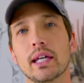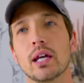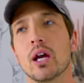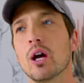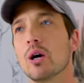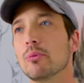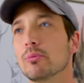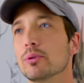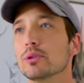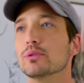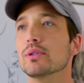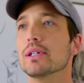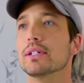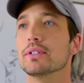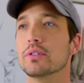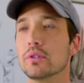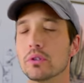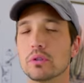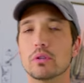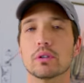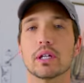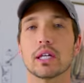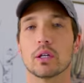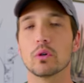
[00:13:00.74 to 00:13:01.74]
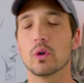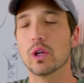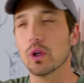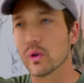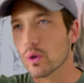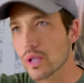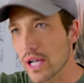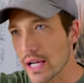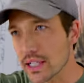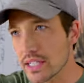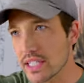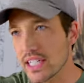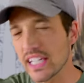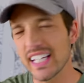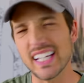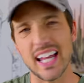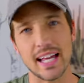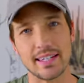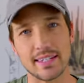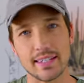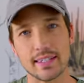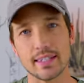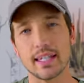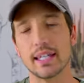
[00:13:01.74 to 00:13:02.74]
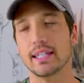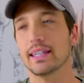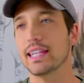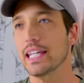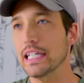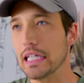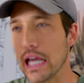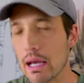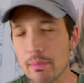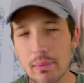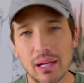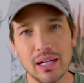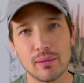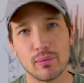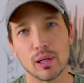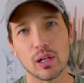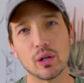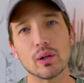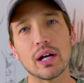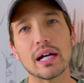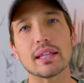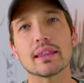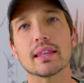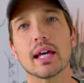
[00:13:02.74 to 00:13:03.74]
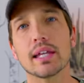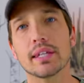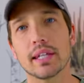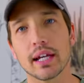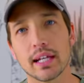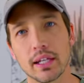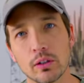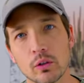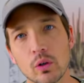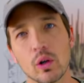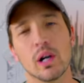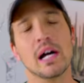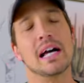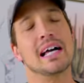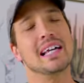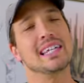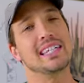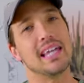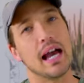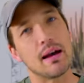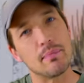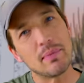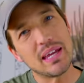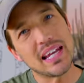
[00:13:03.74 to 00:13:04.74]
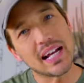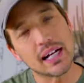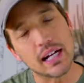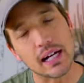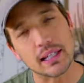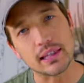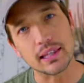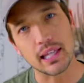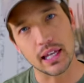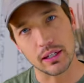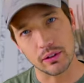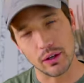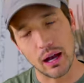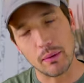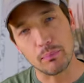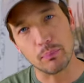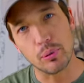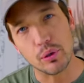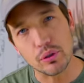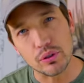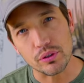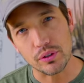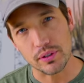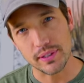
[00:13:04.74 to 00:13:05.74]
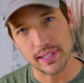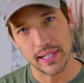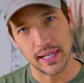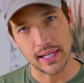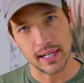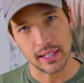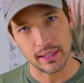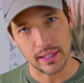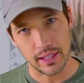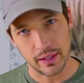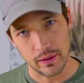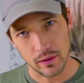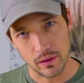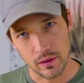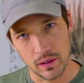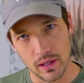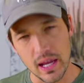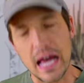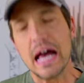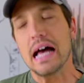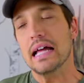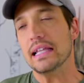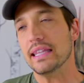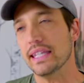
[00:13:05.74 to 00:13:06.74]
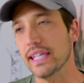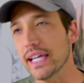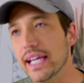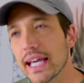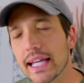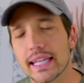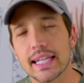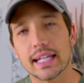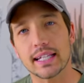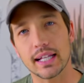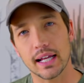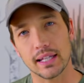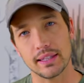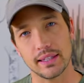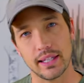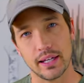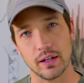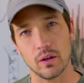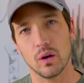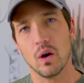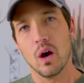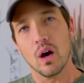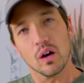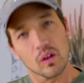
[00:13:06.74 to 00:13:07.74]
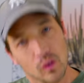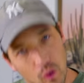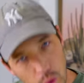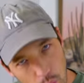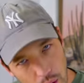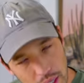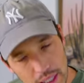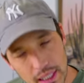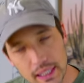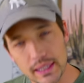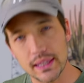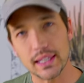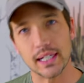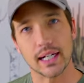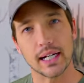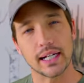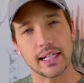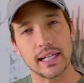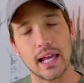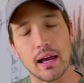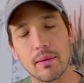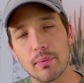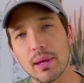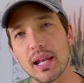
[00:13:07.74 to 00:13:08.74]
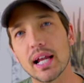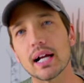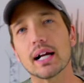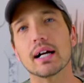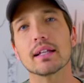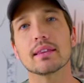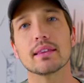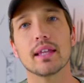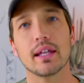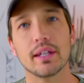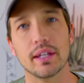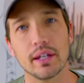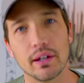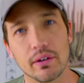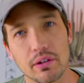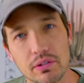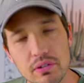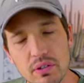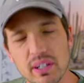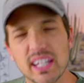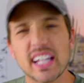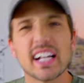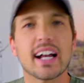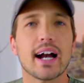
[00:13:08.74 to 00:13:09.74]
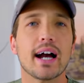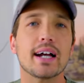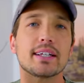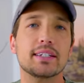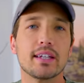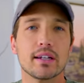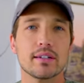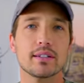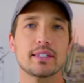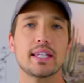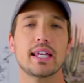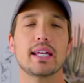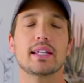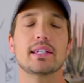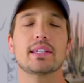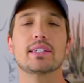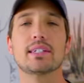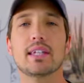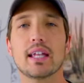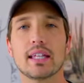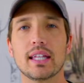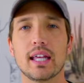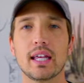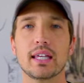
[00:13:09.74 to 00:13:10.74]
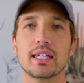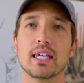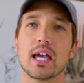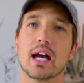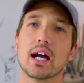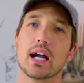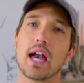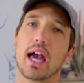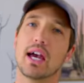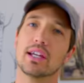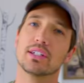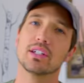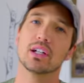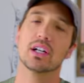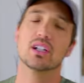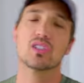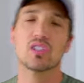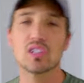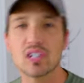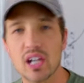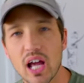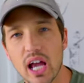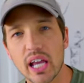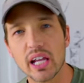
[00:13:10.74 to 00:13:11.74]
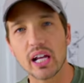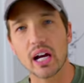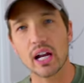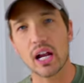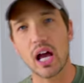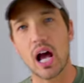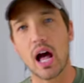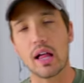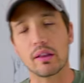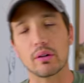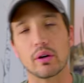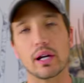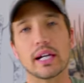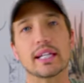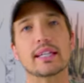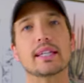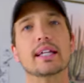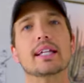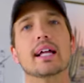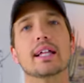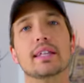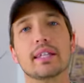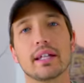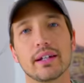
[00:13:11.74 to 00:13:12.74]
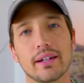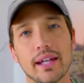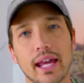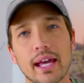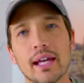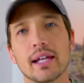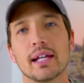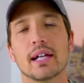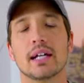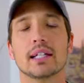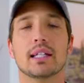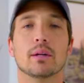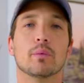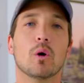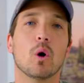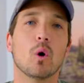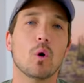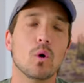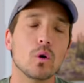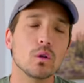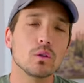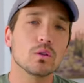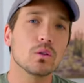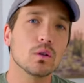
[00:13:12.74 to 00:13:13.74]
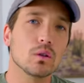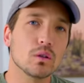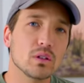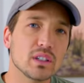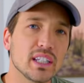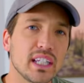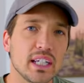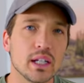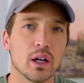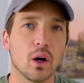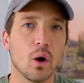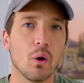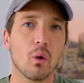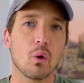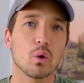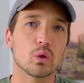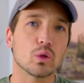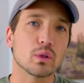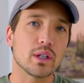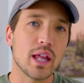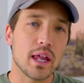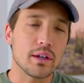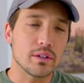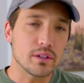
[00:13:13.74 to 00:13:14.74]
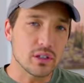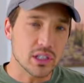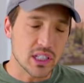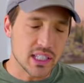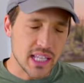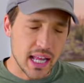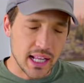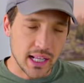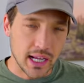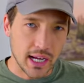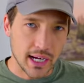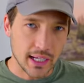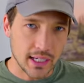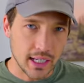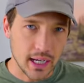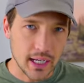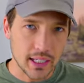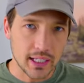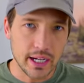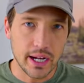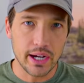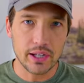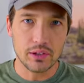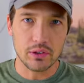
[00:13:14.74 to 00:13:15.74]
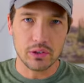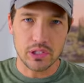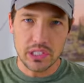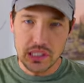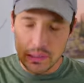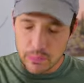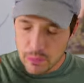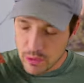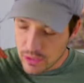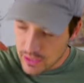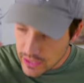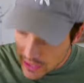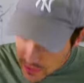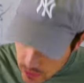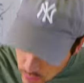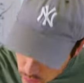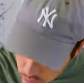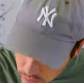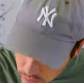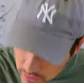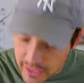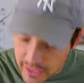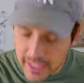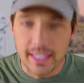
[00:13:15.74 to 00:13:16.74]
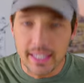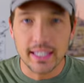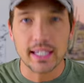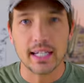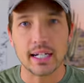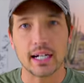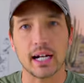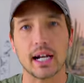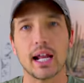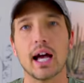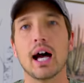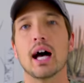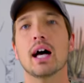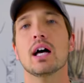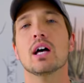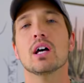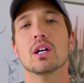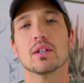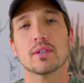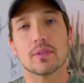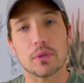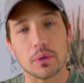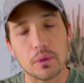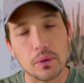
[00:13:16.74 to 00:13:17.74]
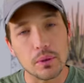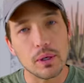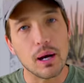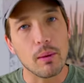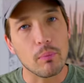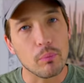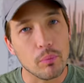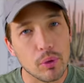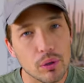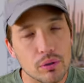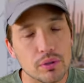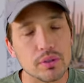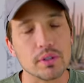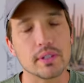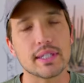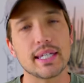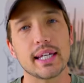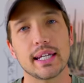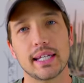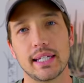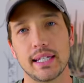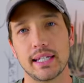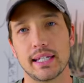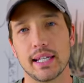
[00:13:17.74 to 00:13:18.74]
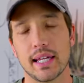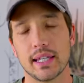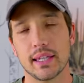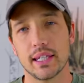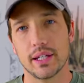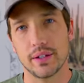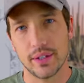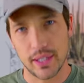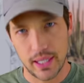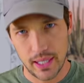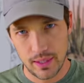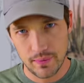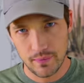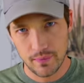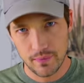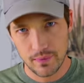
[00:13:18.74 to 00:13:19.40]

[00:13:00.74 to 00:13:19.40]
に、僕はその時これおかしいですって言ってやめればよかったんだけど、やめなかったのが僕のせいなんだよ。逃げてたんだよ。怖かったからやめなかったんだよ。それで会社のせいにしてて、いや、会社が辛いからとか言ってたんだよね。でも本当に大人の視点から考えると、自分がそこに入れてたから、そこは僕の責任なんだよね。